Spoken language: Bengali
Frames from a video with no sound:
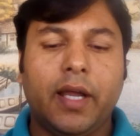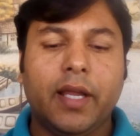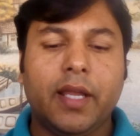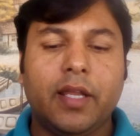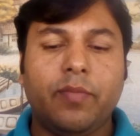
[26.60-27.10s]

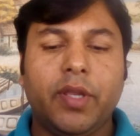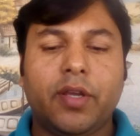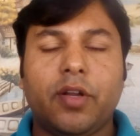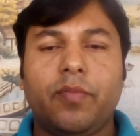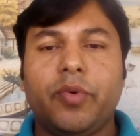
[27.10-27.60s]
ঢাকার
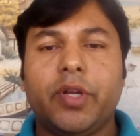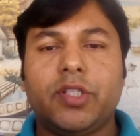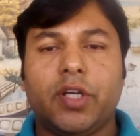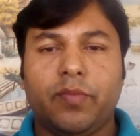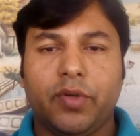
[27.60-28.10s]
বিক্রমপুরে
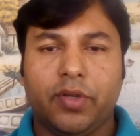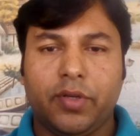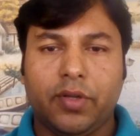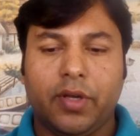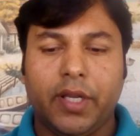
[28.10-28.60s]

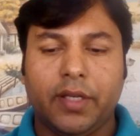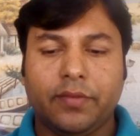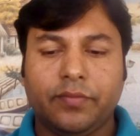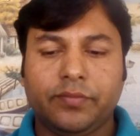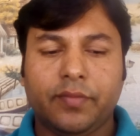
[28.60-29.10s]
জন্মগ্রহণ করেন
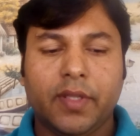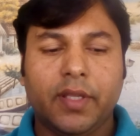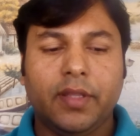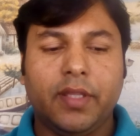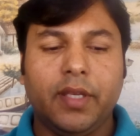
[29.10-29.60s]

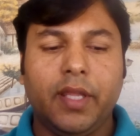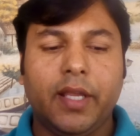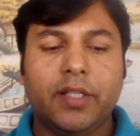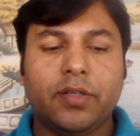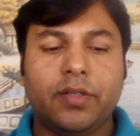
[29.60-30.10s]
তিনি
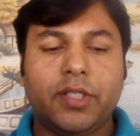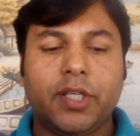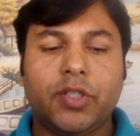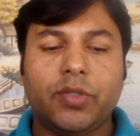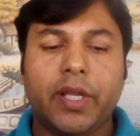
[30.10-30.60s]
একজন
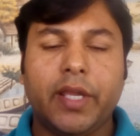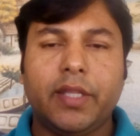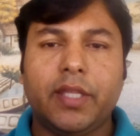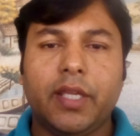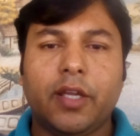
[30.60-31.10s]
শিশু
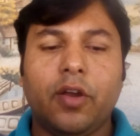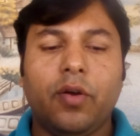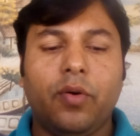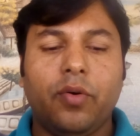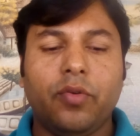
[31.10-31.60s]
সাহিত্যিক
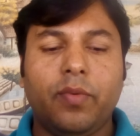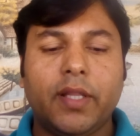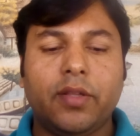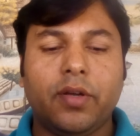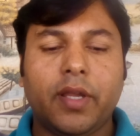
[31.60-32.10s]

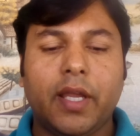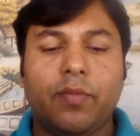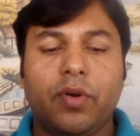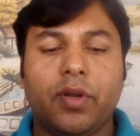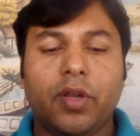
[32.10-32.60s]
অনুবাদক
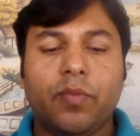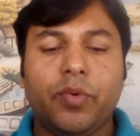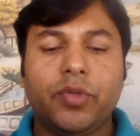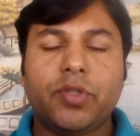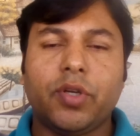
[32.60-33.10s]
এবং
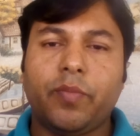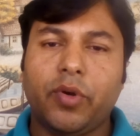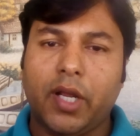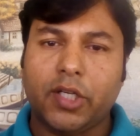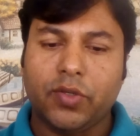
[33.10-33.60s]
পুস্তক
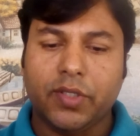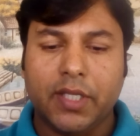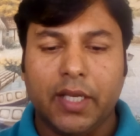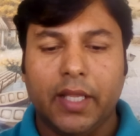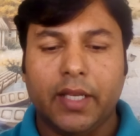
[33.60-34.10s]
প্রকাশক
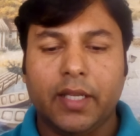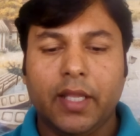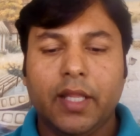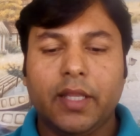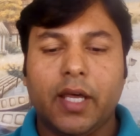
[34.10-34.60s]
ছিলেন
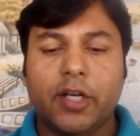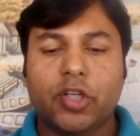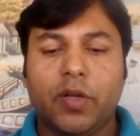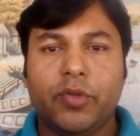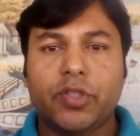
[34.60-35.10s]
তার
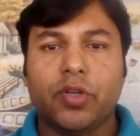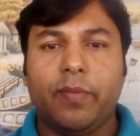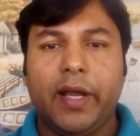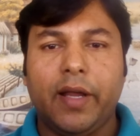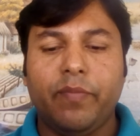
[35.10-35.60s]
সমস্ত
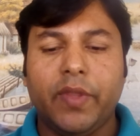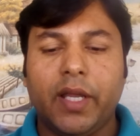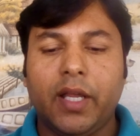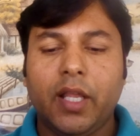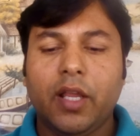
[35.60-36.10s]

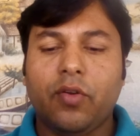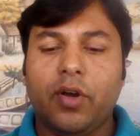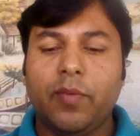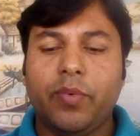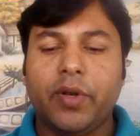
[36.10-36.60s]
ভাবনা
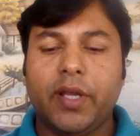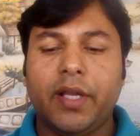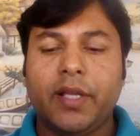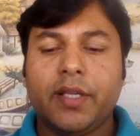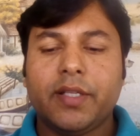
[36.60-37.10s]
কল্পনা
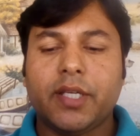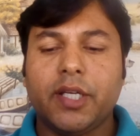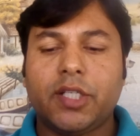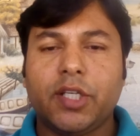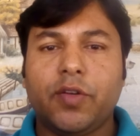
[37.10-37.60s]

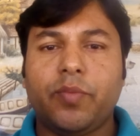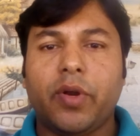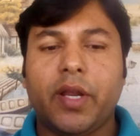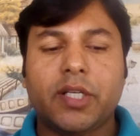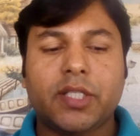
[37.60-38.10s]
সৃষ্টির
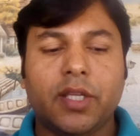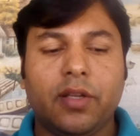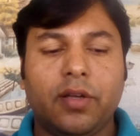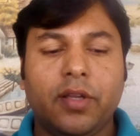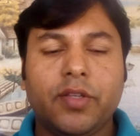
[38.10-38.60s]
প্রয়াস
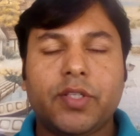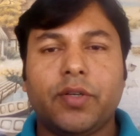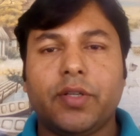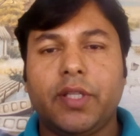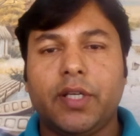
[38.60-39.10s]
ছিল
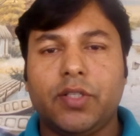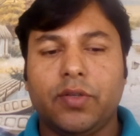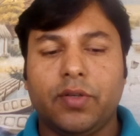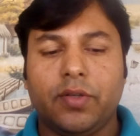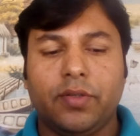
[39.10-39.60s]
ছোটদের
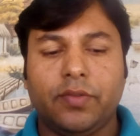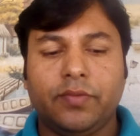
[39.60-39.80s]
জন্য